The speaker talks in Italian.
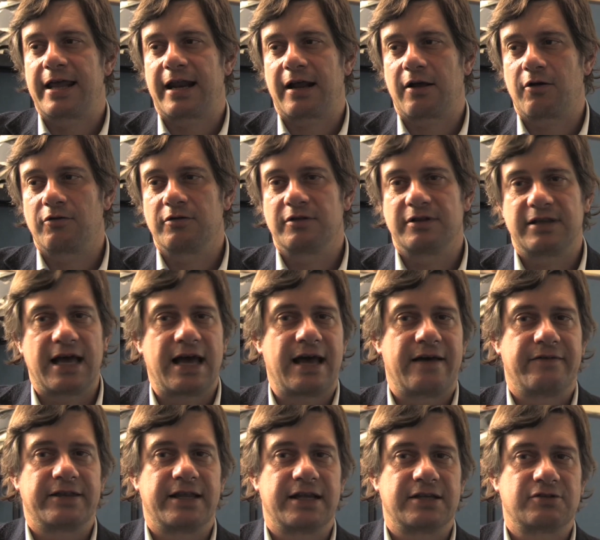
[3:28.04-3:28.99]

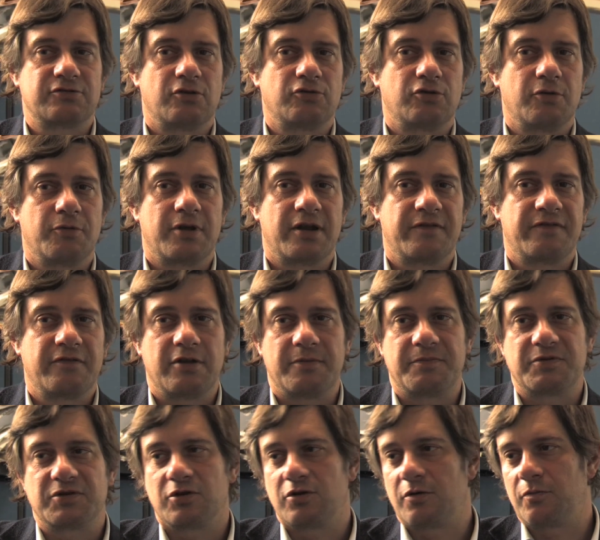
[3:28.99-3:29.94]
raccontava nella sua autobiografia un
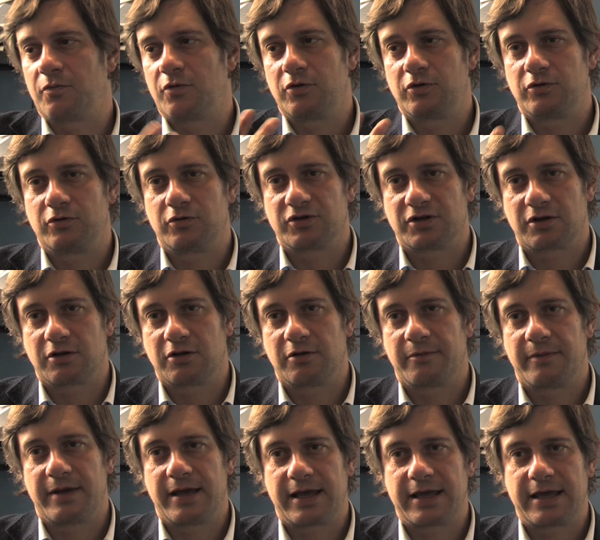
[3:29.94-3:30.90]
episodio molto, secondo
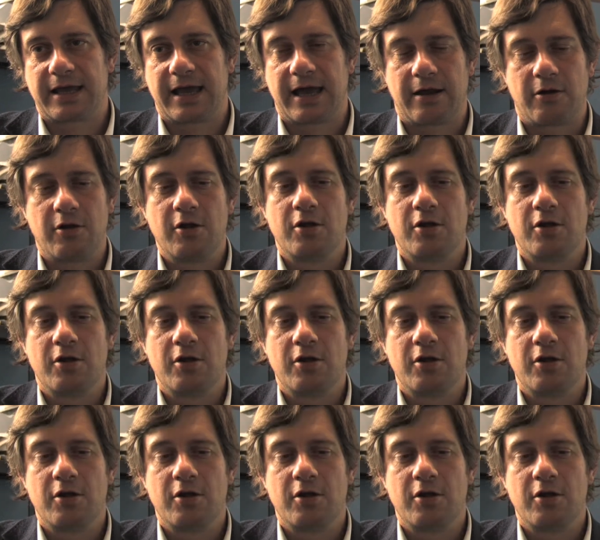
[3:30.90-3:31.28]
me, chiaro.